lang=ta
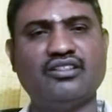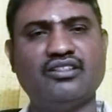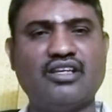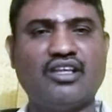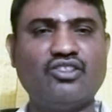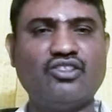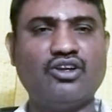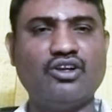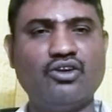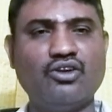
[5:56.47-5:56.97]

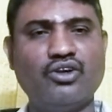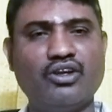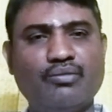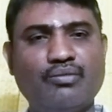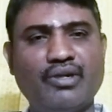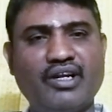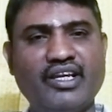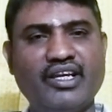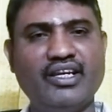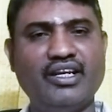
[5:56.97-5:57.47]
சந்திரனோட
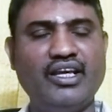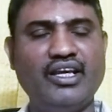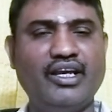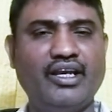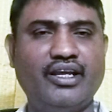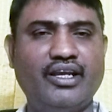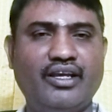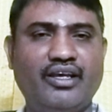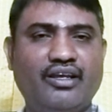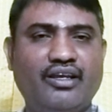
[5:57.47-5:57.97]
மனையில
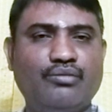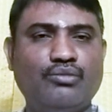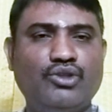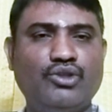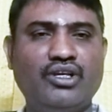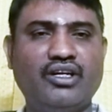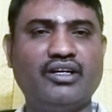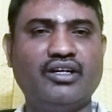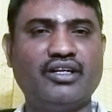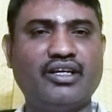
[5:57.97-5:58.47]

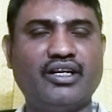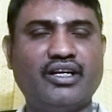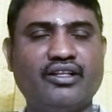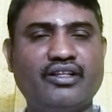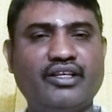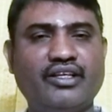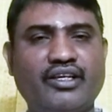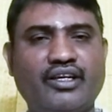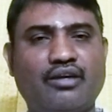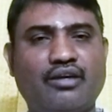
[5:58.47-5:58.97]
புதன்
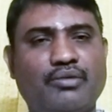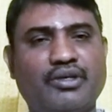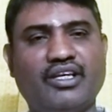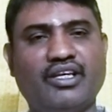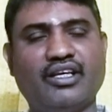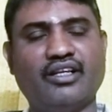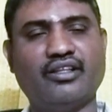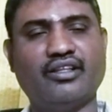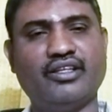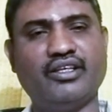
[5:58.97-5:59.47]
இருக்கிறது
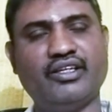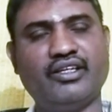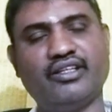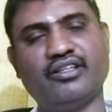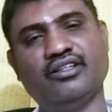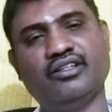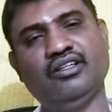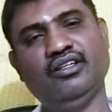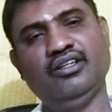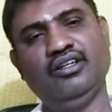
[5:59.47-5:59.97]
அப்படிங்கிறது
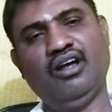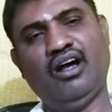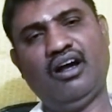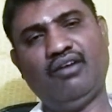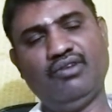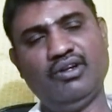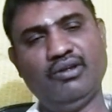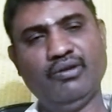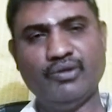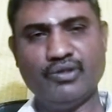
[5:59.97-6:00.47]

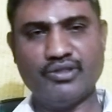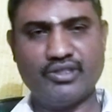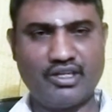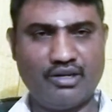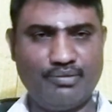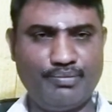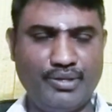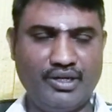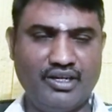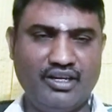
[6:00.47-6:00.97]
அவ்வளவு
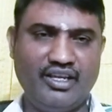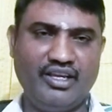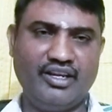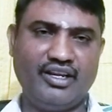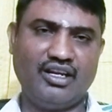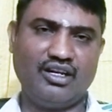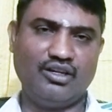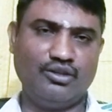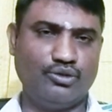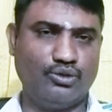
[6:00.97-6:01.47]
சிறப்பு
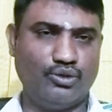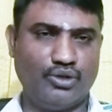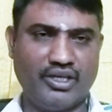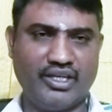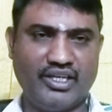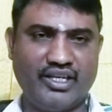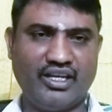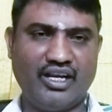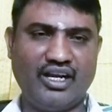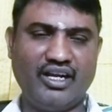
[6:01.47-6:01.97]
இல்லைனாலும் கூட
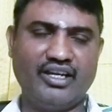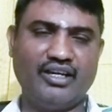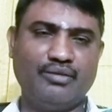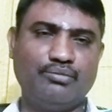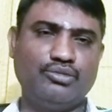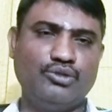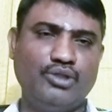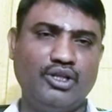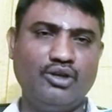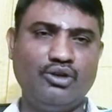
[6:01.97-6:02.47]
அங்க
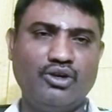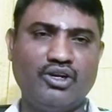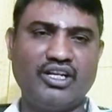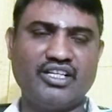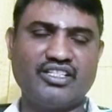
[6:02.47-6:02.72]
புதனோட